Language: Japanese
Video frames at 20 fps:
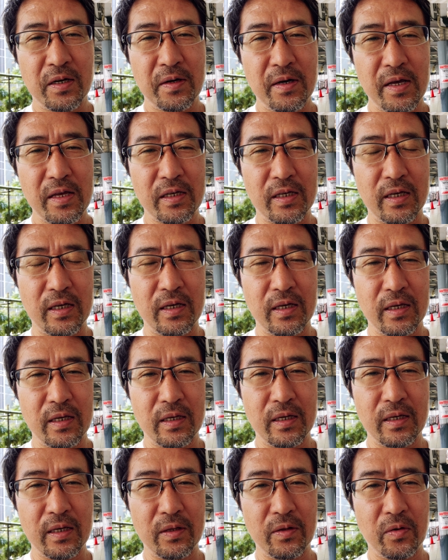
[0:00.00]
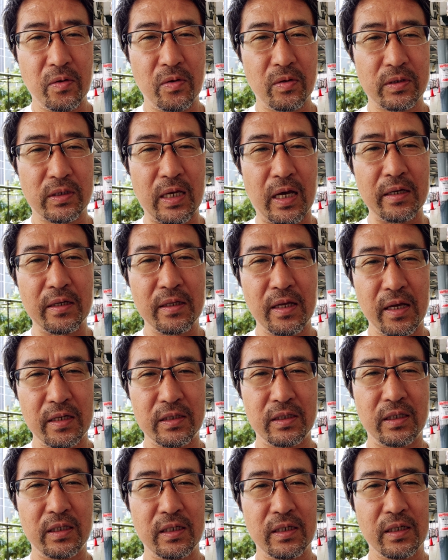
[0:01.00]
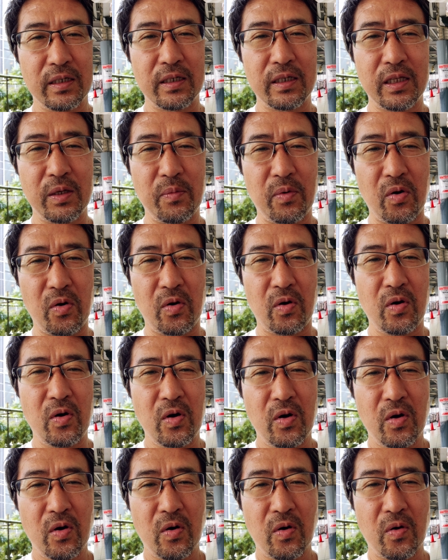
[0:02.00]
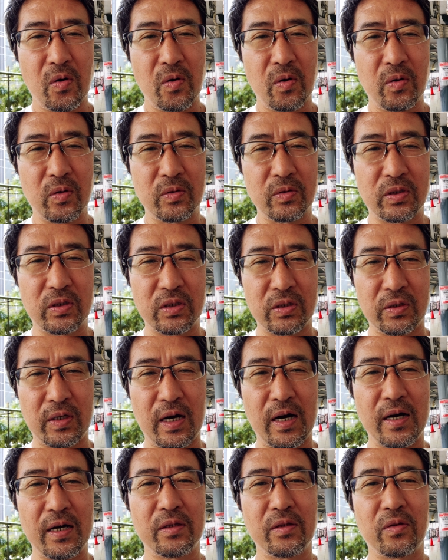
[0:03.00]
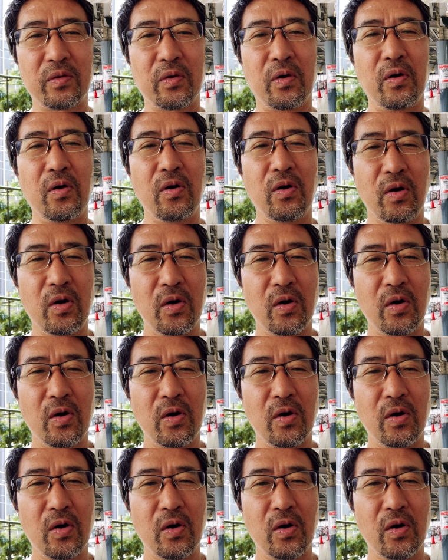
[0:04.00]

川駅のサイネージにもずらっと